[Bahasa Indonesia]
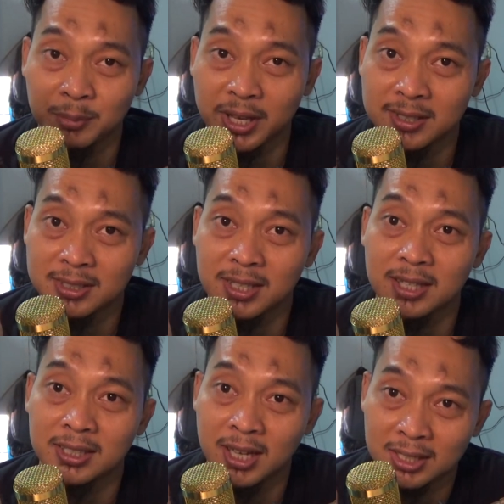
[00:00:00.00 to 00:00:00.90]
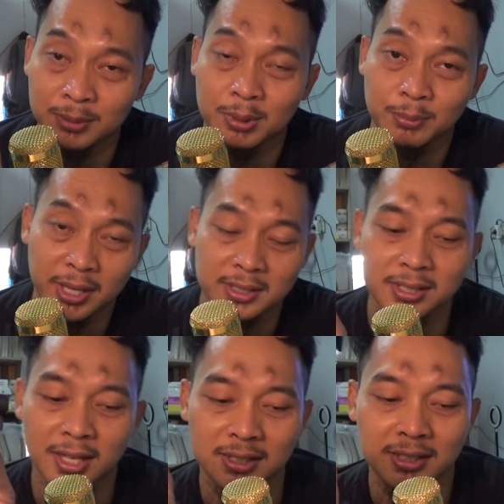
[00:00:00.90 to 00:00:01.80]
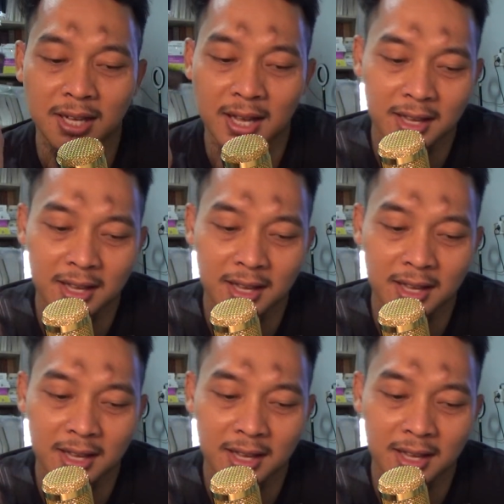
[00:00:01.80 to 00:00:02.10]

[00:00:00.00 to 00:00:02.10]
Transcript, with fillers: PX33 tipe PX33